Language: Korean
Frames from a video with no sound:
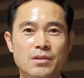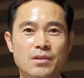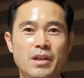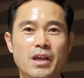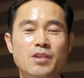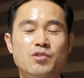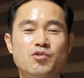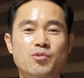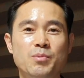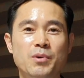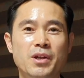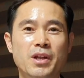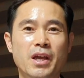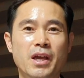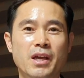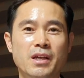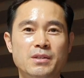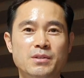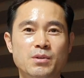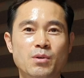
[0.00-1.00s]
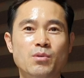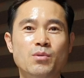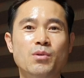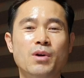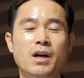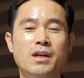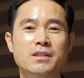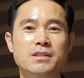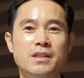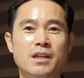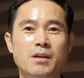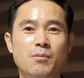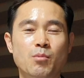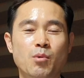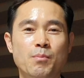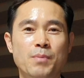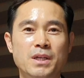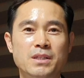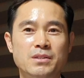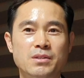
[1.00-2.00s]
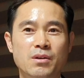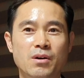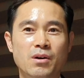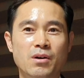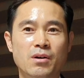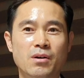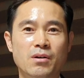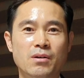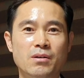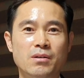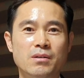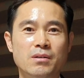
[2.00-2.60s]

내 주변에 성공하는 사람 못 봤어.